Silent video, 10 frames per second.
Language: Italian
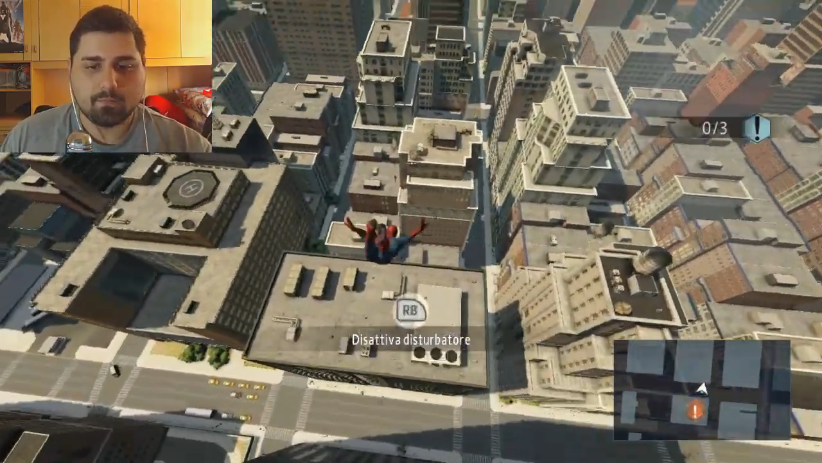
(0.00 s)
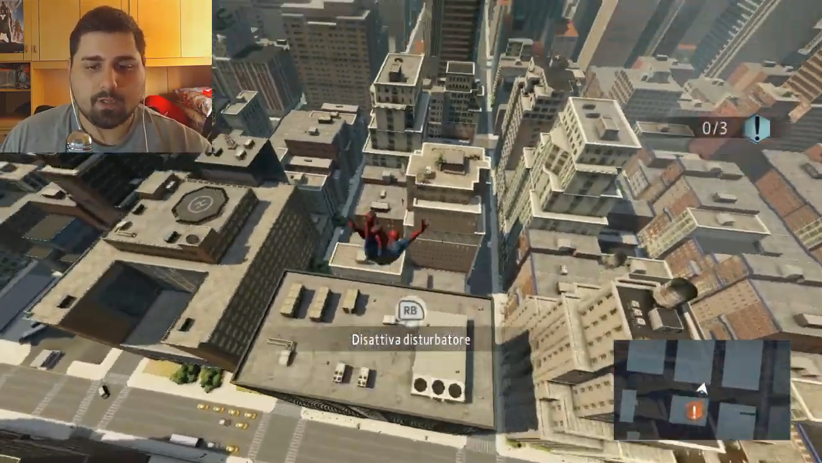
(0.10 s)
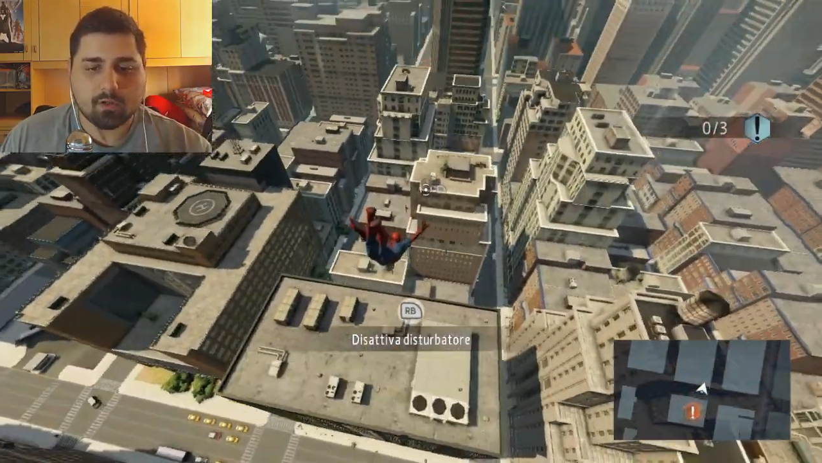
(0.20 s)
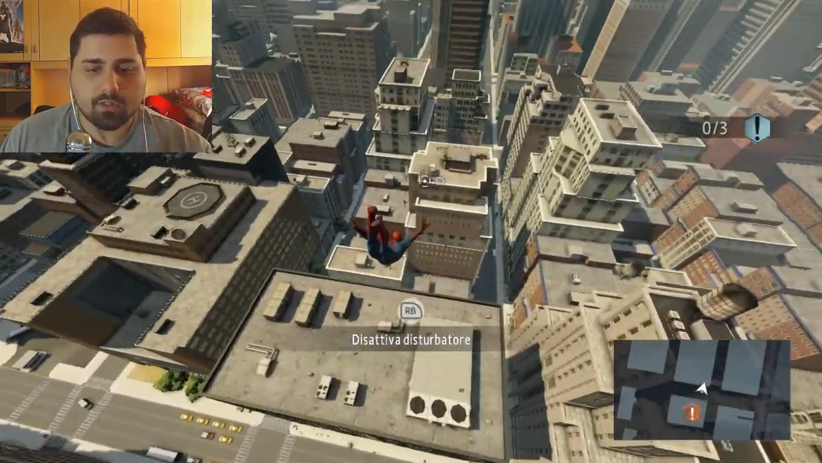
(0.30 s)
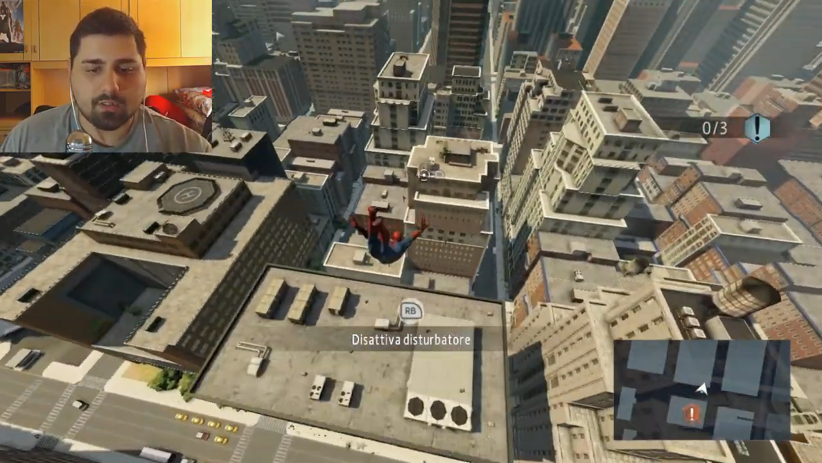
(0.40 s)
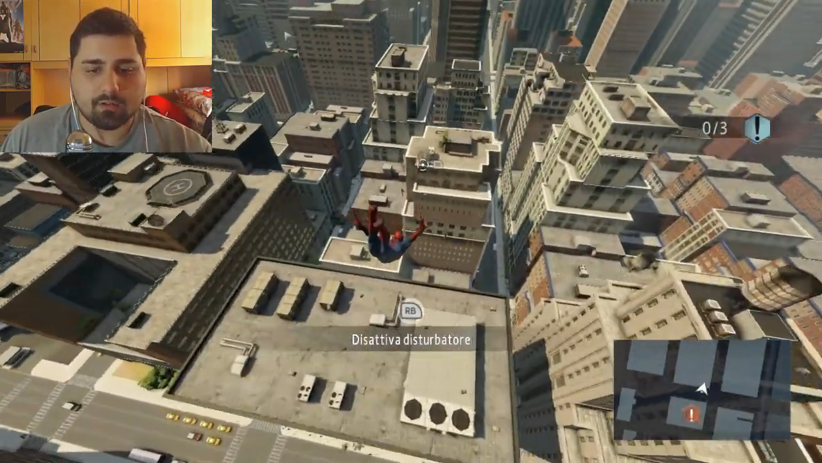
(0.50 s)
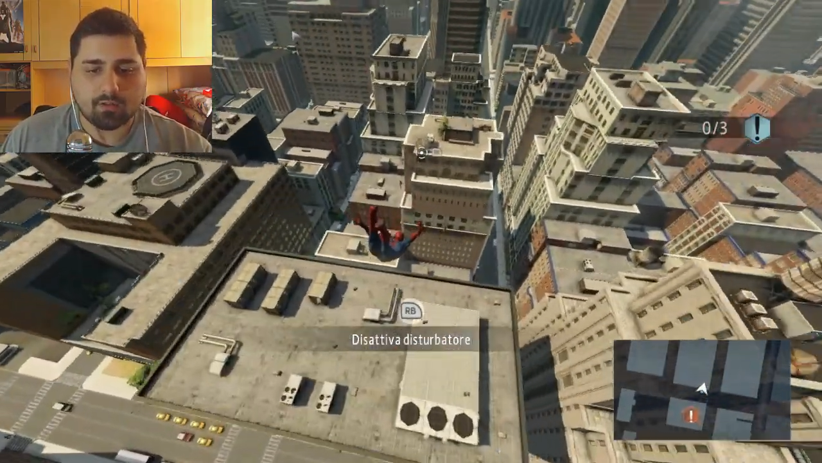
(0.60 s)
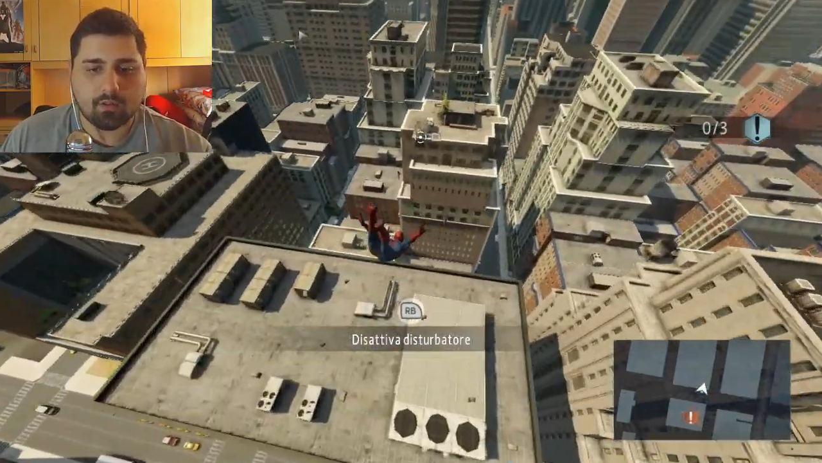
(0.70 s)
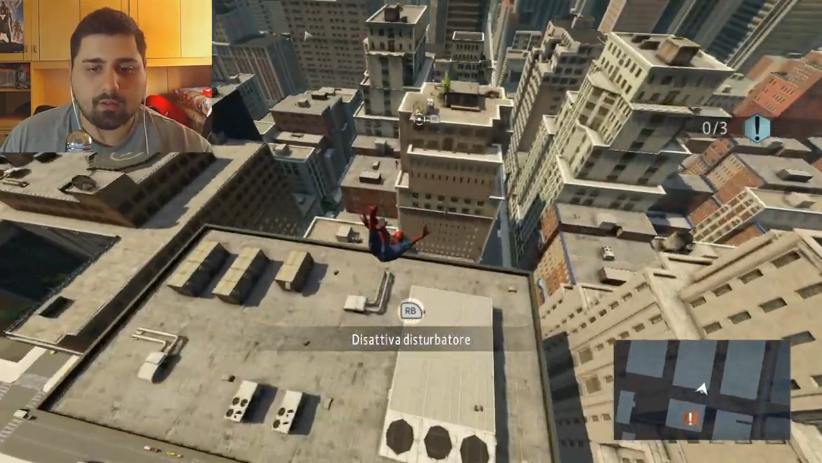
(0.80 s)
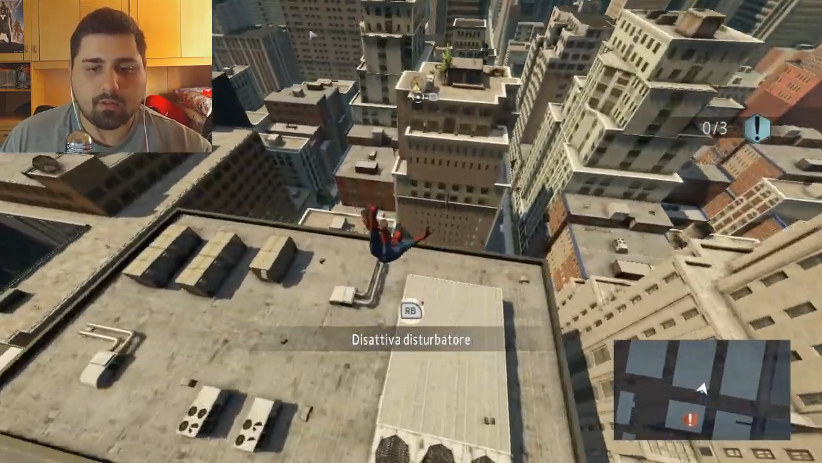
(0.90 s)
Che cosa
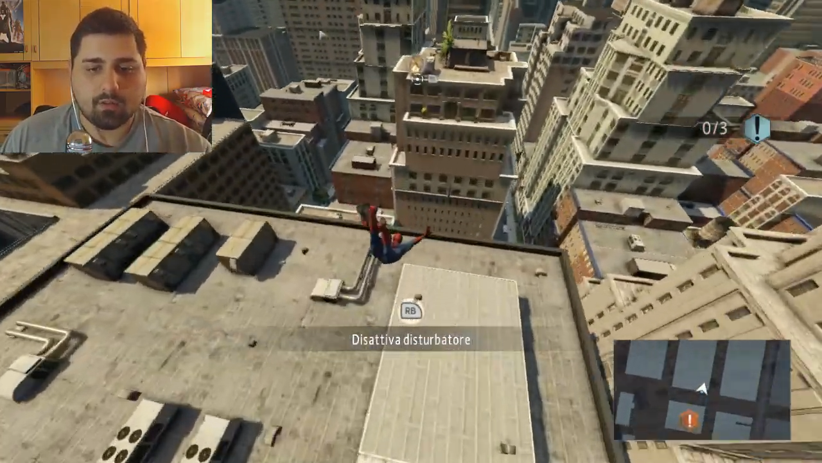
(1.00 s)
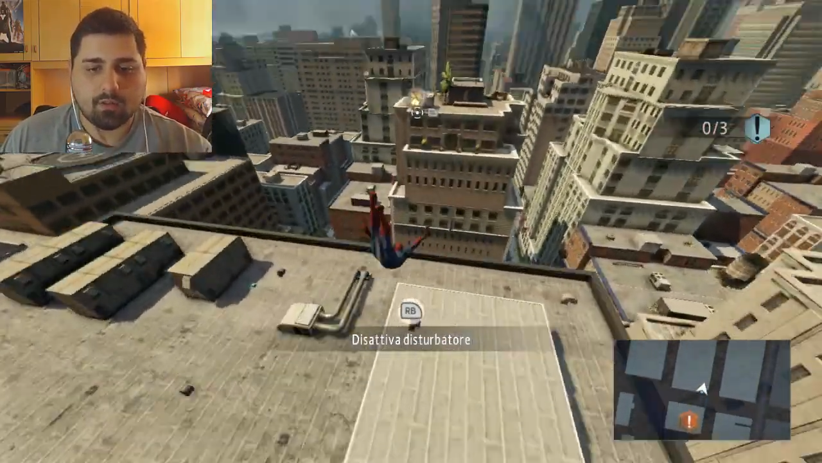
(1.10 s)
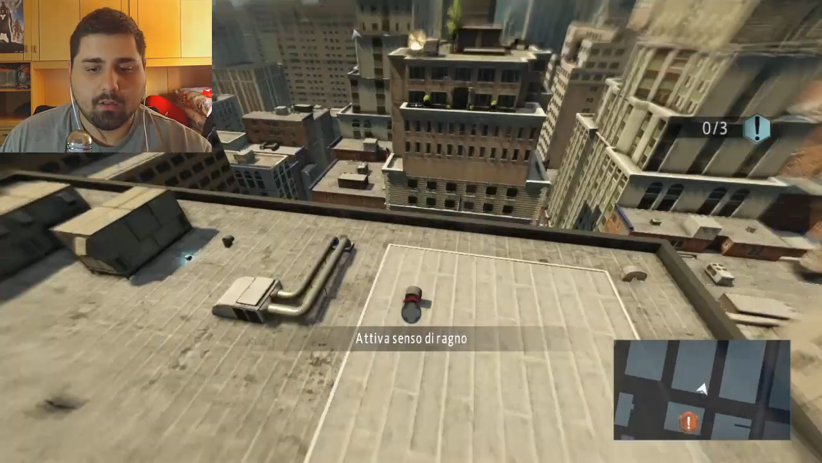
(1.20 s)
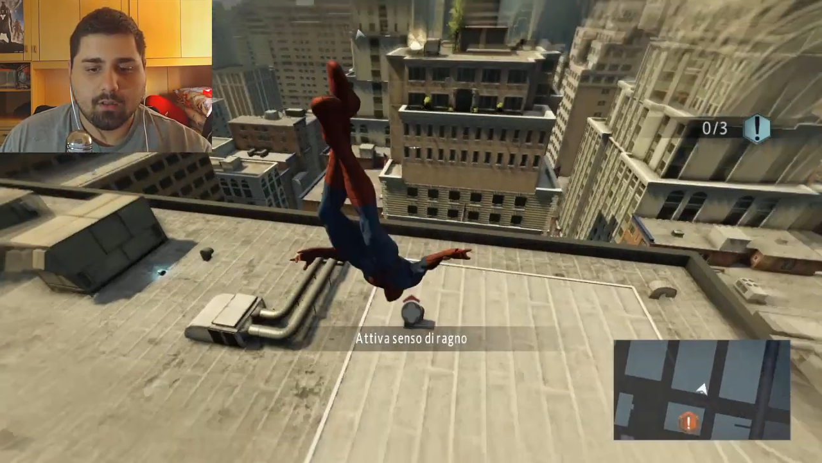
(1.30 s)
dietro?